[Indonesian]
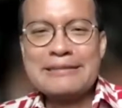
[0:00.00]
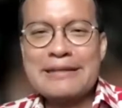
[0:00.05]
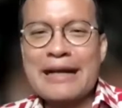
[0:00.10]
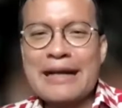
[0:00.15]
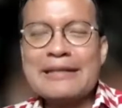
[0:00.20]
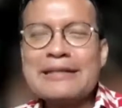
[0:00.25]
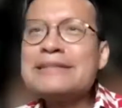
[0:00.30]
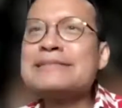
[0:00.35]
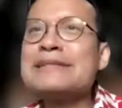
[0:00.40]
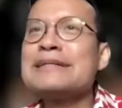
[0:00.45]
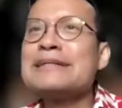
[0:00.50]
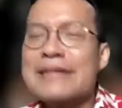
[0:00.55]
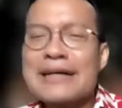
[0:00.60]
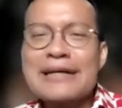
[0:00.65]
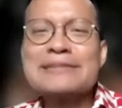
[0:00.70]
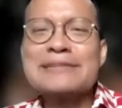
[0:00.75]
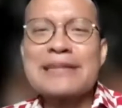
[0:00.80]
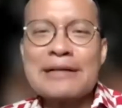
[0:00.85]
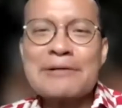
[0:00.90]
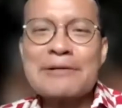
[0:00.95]
Karena istri
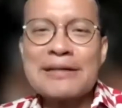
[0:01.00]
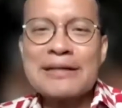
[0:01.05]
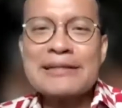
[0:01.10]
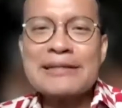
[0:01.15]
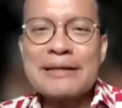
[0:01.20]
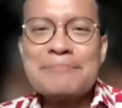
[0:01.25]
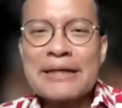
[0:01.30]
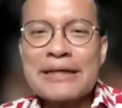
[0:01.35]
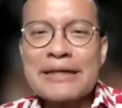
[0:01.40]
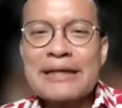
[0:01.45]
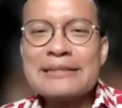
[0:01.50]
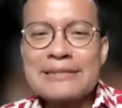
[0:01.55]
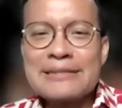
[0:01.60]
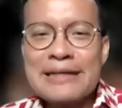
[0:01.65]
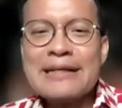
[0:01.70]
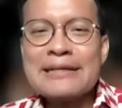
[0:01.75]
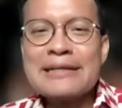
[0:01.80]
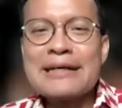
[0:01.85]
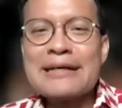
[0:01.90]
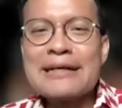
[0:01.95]
saya selalu ada dalam pikiran
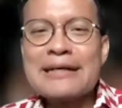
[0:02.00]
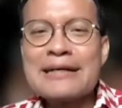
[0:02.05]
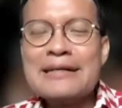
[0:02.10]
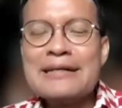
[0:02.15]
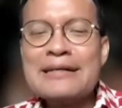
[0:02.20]
saya.